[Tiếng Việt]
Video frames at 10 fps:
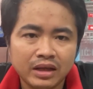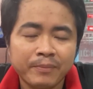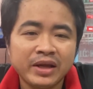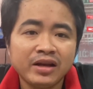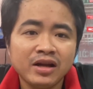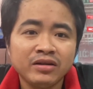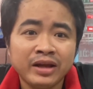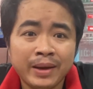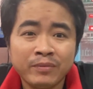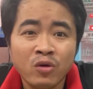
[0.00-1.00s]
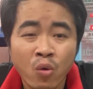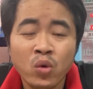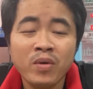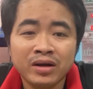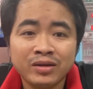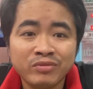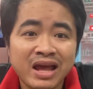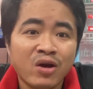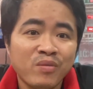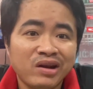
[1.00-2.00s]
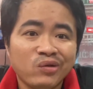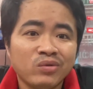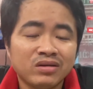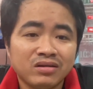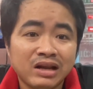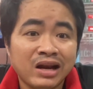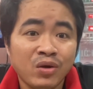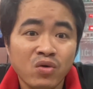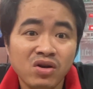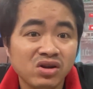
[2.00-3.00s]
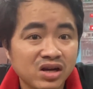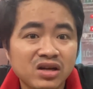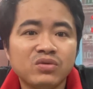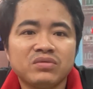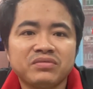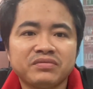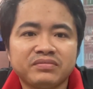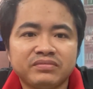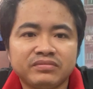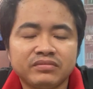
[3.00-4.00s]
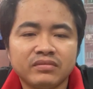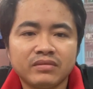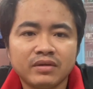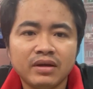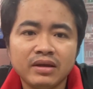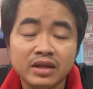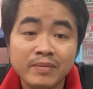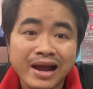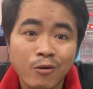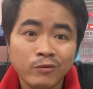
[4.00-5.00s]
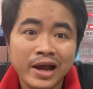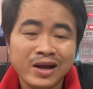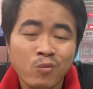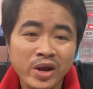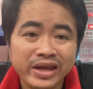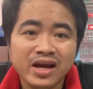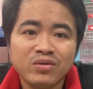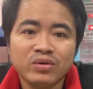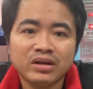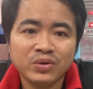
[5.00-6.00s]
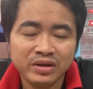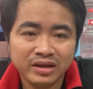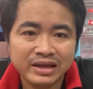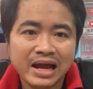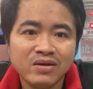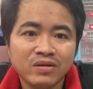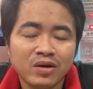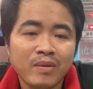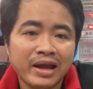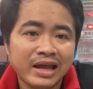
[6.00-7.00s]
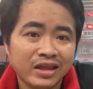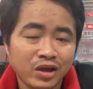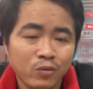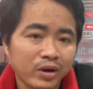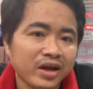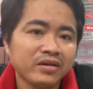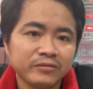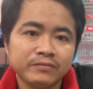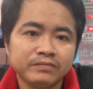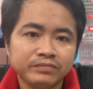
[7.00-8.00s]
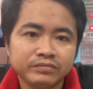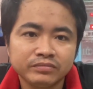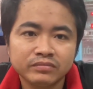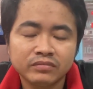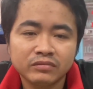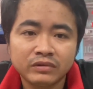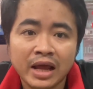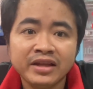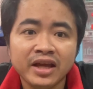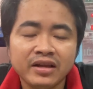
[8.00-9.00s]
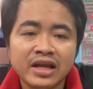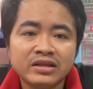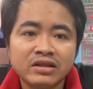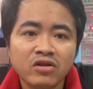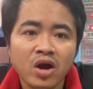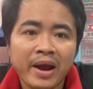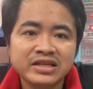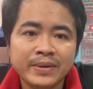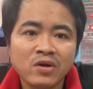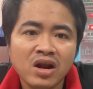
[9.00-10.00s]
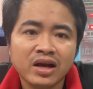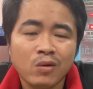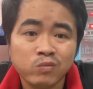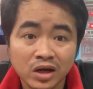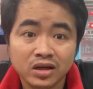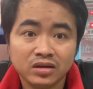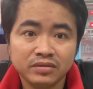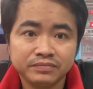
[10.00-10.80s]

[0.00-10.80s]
thậm chí là đến người em ruột của mình ở trong nhà của mình luôn là đều có lương hết luôn những bạn học nghề không biết gì hết luôn tôi vẫn trả lương cho các bạn vài triệu một tháng để chi để cho các bạn xem đó là cái động lực